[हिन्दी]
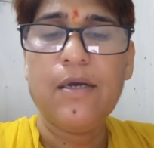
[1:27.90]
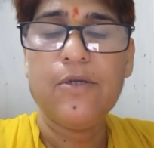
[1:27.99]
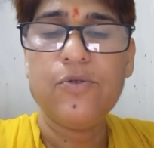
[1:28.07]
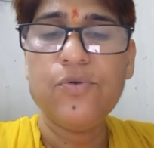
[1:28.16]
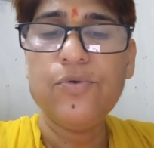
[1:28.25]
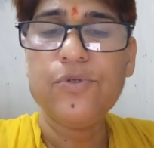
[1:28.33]

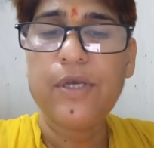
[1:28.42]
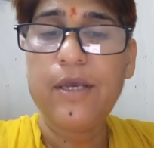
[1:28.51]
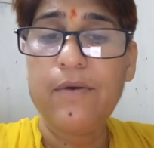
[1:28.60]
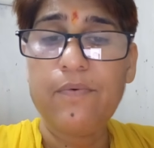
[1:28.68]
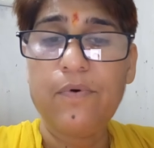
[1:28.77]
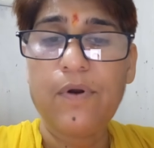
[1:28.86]
जूस
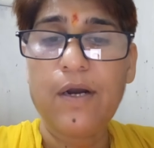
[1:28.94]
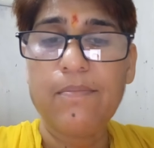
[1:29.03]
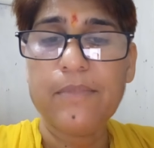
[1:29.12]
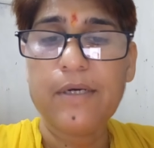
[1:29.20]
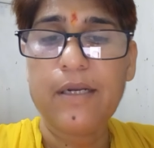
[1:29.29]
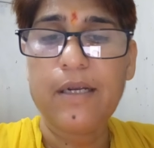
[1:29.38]
है वो काम
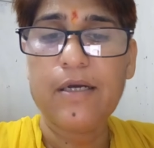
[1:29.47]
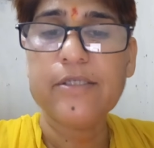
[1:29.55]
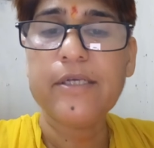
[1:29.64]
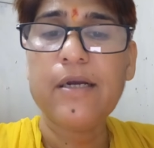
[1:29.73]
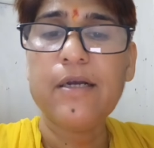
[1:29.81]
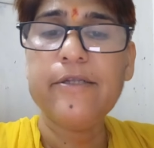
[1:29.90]
करेगा
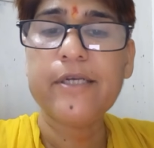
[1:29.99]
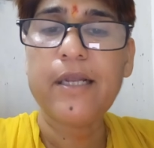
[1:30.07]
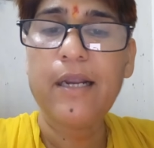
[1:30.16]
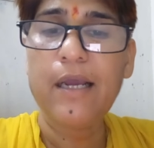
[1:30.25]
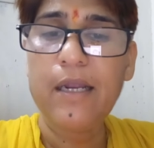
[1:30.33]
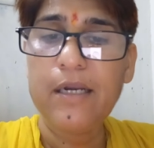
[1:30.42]
सिकल
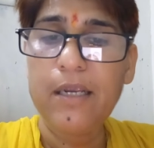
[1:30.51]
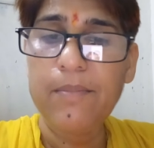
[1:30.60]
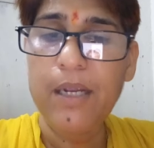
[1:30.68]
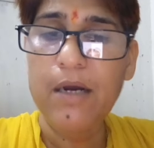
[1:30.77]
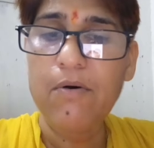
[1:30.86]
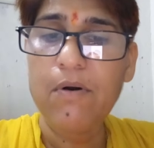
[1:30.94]
सेल
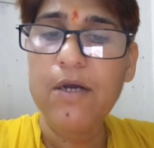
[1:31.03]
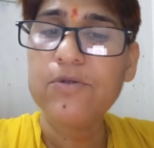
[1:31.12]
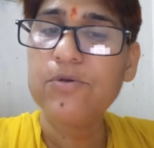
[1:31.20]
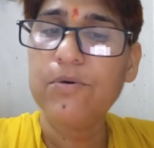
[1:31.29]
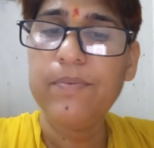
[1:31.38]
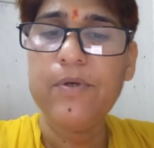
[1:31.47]
एनीमिया होगा
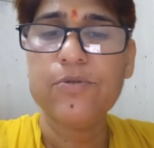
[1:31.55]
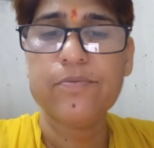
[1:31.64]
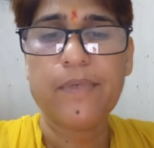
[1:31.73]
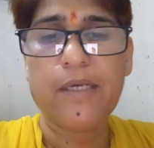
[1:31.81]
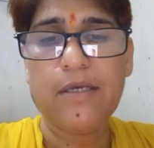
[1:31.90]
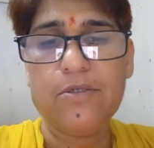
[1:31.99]
तो भी
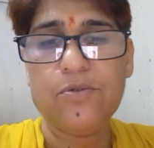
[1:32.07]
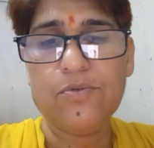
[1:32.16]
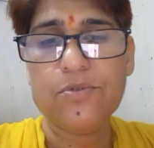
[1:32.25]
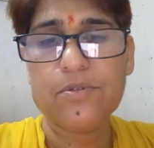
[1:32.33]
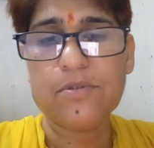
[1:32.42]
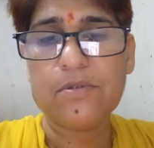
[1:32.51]
उसमें ये
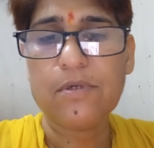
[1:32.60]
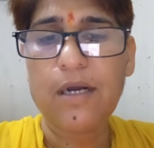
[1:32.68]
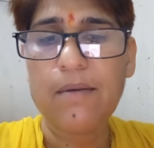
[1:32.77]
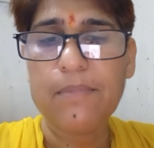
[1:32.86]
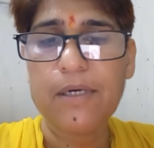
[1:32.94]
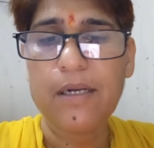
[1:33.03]
जूस
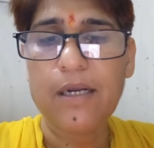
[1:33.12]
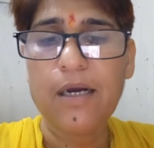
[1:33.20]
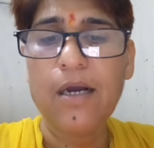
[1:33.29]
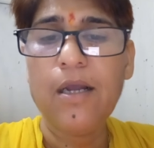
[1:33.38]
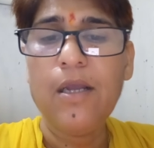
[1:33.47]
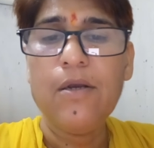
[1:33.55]
काम
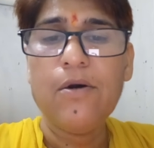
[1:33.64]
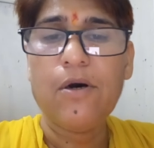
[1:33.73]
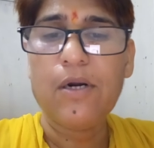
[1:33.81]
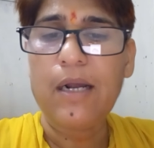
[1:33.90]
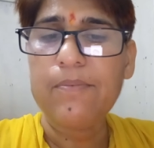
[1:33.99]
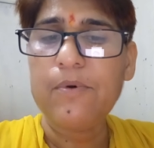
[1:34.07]
करेगा
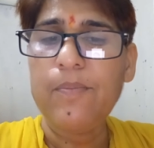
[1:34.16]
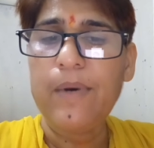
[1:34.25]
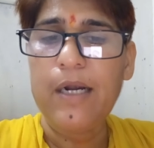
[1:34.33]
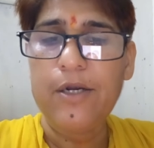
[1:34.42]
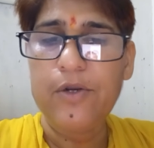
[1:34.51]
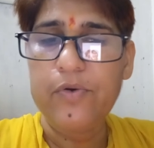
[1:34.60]
और आपको
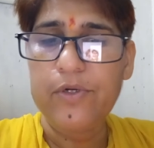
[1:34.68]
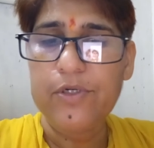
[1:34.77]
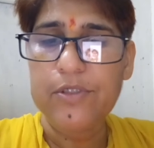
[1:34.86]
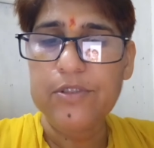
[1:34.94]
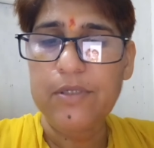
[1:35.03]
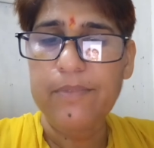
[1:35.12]
माल
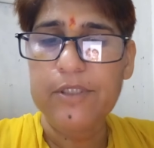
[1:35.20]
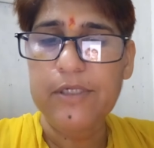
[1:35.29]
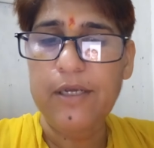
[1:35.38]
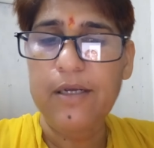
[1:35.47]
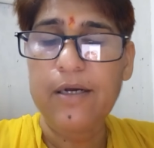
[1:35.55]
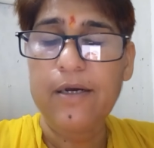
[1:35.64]
न्यूट्रिशन से
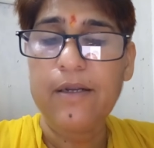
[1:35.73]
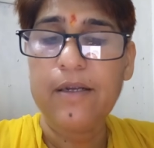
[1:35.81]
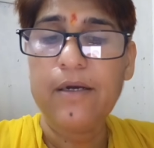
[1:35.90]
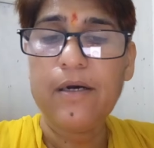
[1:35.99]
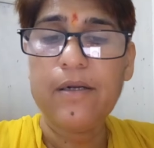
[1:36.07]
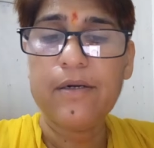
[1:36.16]
बचाएगा
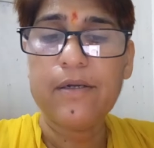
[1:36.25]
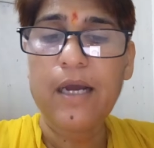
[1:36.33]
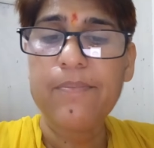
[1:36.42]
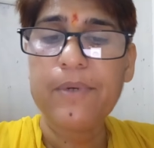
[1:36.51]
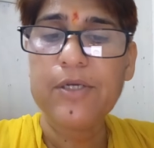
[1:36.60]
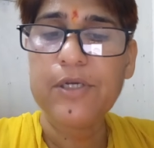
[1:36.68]
और
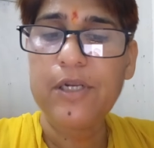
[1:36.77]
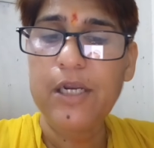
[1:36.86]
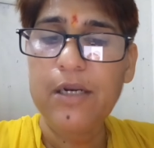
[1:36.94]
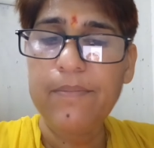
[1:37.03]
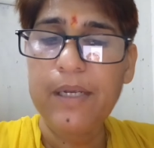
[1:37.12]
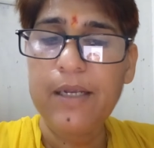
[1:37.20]
आपके
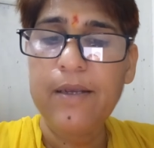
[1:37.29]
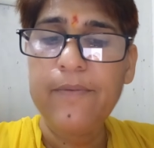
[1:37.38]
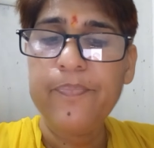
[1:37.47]
शरीर में